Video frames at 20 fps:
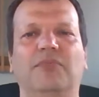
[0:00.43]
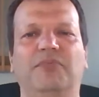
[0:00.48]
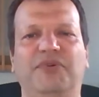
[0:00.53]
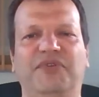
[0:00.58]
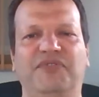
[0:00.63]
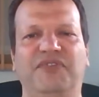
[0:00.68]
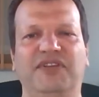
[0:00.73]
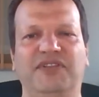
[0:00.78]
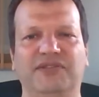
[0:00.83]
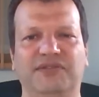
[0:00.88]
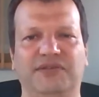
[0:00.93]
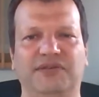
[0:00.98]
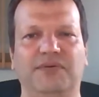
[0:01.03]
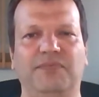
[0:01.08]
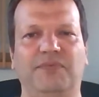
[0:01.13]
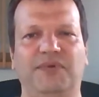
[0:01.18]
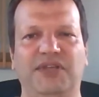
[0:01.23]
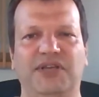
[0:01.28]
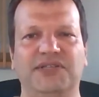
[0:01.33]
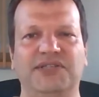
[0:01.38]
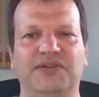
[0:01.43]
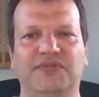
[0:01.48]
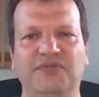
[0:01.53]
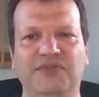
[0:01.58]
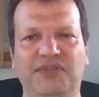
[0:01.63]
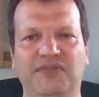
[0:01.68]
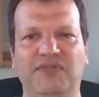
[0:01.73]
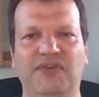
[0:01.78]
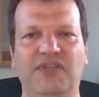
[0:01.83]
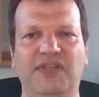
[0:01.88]
Привет, меня
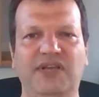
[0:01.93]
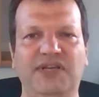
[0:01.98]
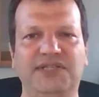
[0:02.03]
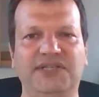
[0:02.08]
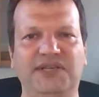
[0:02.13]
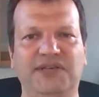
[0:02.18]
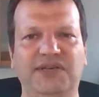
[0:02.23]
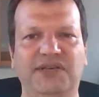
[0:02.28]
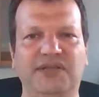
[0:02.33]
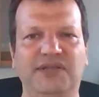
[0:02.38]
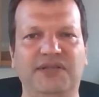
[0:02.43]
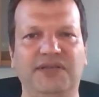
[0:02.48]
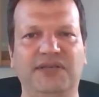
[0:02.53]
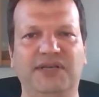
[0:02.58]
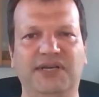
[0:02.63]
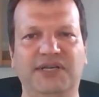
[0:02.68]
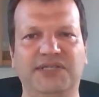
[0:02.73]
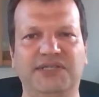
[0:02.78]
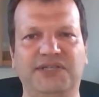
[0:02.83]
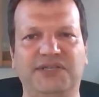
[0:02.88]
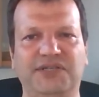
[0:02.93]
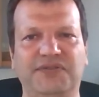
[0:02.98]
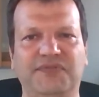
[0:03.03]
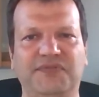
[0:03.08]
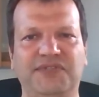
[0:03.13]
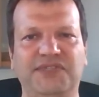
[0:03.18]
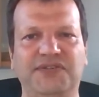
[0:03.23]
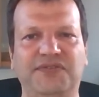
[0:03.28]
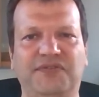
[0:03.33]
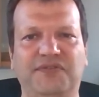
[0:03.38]
зовут Евгений Осейкин, я
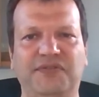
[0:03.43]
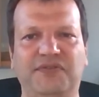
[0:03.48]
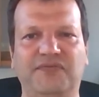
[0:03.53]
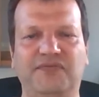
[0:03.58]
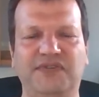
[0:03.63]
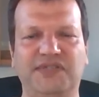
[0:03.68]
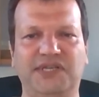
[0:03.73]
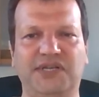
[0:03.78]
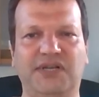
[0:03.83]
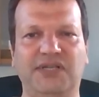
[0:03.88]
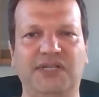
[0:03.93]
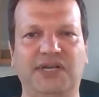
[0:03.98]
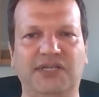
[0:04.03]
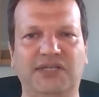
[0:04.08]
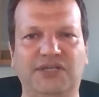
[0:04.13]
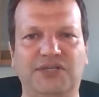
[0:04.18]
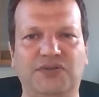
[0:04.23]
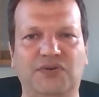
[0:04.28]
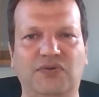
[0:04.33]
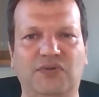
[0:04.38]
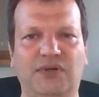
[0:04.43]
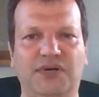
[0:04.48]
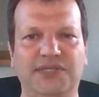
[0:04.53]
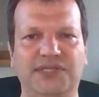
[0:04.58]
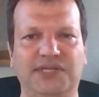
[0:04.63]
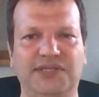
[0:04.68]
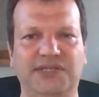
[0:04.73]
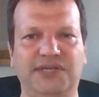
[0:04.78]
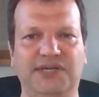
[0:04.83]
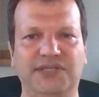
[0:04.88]
сертифицированный фасилитатор школы
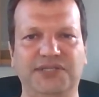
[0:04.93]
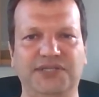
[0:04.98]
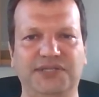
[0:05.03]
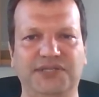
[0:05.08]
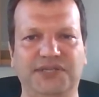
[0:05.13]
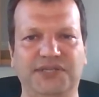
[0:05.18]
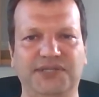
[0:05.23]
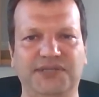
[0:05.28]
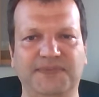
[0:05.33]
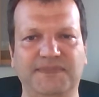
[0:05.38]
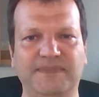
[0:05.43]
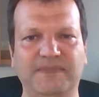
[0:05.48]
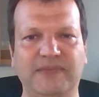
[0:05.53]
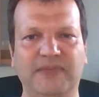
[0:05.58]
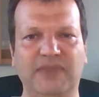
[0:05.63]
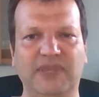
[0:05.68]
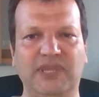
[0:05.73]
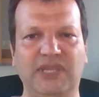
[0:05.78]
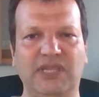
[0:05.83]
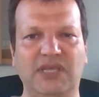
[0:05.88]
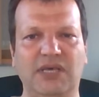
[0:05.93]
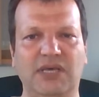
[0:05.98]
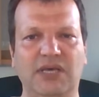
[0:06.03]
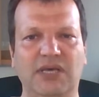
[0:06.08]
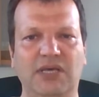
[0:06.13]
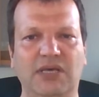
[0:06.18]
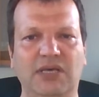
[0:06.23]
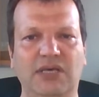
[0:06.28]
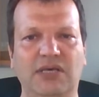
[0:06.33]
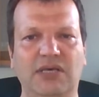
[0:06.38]
Access Consciousness,
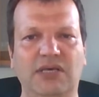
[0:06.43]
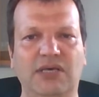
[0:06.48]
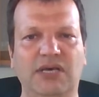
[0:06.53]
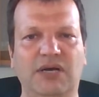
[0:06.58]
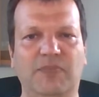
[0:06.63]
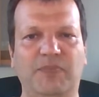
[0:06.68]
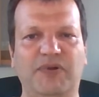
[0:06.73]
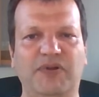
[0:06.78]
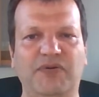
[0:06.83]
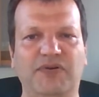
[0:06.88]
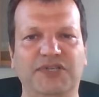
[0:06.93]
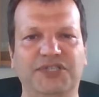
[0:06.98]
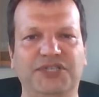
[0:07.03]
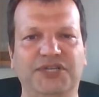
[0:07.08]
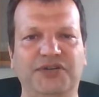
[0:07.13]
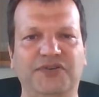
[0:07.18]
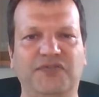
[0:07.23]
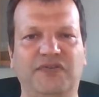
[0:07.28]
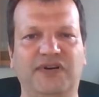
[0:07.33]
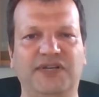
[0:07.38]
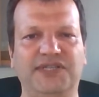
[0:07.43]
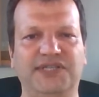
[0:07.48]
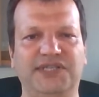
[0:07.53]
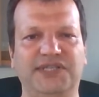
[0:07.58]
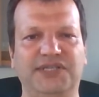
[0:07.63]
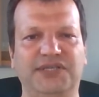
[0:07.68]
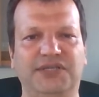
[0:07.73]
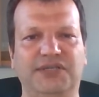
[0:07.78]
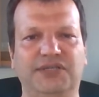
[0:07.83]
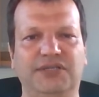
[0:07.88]
и я приглашаю
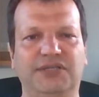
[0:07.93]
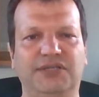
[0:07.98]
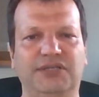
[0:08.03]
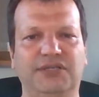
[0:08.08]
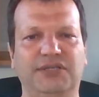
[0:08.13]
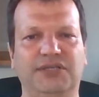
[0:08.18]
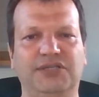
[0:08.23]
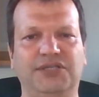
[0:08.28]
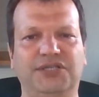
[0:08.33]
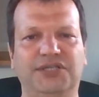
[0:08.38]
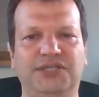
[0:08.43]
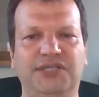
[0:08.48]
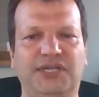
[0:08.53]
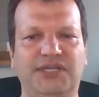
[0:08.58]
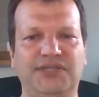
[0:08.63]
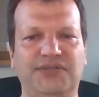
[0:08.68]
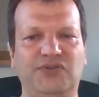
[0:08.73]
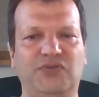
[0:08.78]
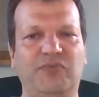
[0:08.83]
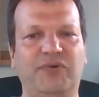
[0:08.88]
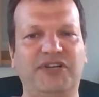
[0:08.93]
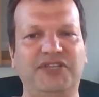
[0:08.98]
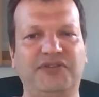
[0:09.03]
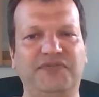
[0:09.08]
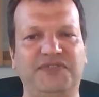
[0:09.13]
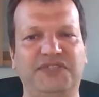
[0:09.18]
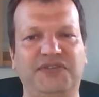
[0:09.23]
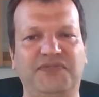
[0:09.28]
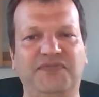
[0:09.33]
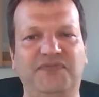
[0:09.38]
вас 16 э, марта
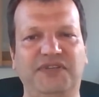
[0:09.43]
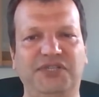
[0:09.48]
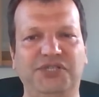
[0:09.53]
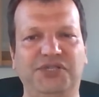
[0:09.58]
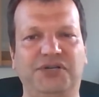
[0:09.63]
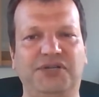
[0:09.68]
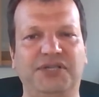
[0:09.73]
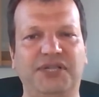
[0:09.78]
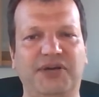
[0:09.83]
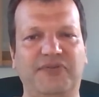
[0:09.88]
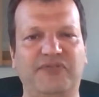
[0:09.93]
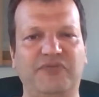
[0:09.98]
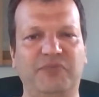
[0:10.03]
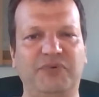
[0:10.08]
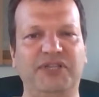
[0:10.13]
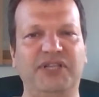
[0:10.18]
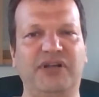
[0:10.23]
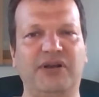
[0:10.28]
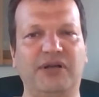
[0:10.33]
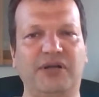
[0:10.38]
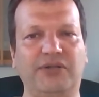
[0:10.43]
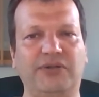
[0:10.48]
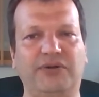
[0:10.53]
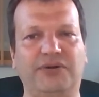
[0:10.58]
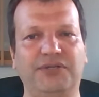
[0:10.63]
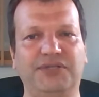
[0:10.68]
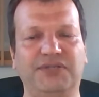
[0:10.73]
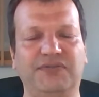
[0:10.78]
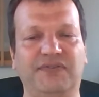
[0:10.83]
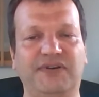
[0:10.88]
в 7 вечера на вебинар,
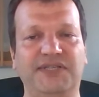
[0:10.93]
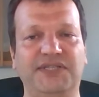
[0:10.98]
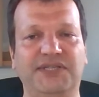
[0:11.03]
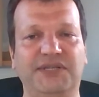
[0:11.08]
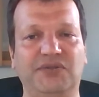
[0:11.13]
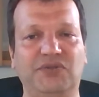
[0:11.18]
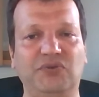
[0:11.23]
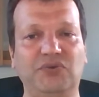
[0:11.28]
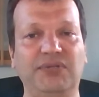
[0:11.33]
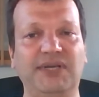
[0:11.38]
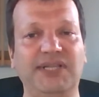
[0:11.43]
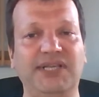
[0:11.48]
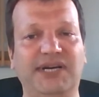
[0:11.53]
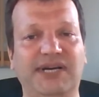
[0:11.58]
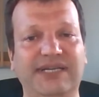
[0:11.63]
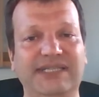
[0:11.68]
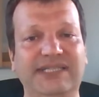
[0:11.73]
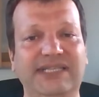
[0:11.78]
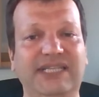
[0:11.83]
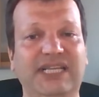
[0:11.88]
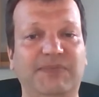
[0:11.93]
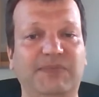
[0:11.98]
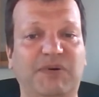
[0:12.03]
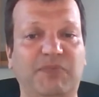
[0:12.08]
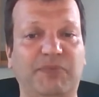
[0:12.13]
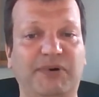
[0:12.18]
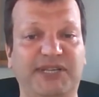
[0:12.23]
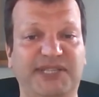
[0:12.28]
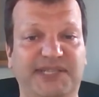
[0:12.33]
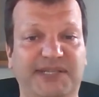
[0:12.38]
который называется «Туда не ходи, там
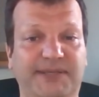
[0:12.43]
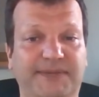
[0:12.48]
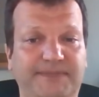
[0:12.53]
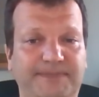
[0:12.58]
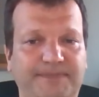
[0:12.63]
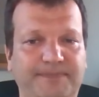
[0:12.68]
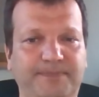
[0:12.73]
опасно».